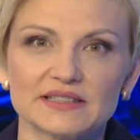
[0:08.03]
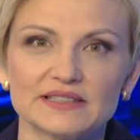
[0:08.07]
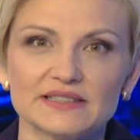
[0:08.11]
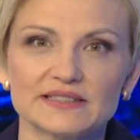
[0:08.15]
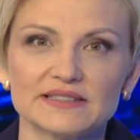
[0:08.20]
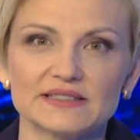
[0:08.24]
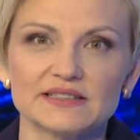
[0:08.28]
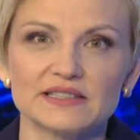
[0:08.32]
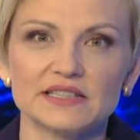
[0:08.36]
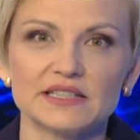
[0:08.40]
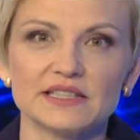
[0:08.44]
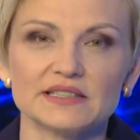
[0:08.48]

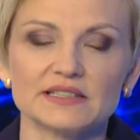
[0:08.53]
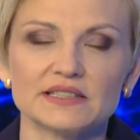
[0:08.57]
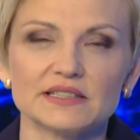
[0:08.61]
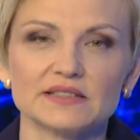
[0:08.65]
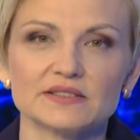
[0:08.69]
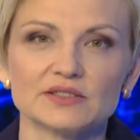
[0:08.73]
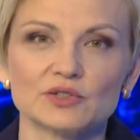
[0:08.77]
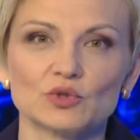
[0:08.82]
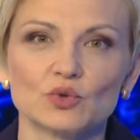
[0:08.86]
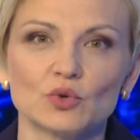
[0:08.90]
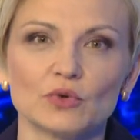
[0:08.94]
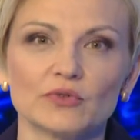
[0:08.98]
десятилетия
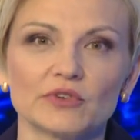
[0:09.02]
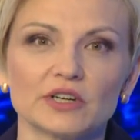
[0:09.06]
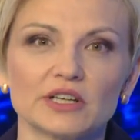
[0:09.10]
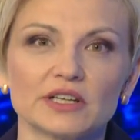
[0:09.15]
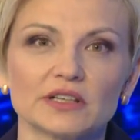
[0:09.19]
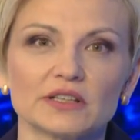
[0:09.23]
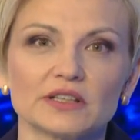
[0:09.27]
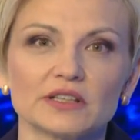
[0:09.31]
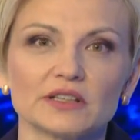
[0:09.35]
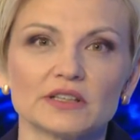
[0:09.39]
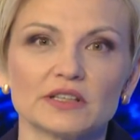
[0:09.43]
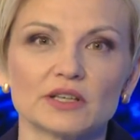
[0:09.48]
языков
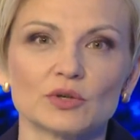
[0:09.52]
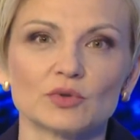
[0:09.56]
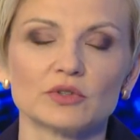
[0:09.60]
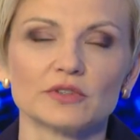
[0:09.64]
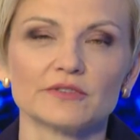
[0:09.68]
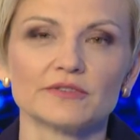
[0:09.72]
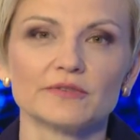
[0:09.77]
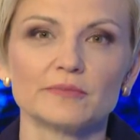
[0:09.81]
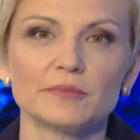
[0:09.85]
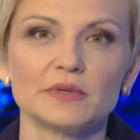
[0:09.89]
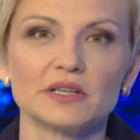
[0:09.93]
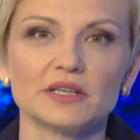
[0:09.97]
коренных
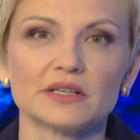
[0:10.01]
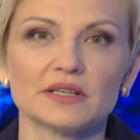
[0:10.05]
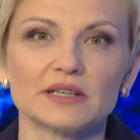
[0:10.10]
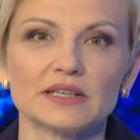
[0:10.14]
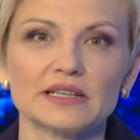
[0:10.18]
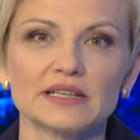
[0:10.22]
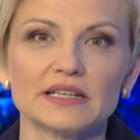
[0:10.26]
народов мира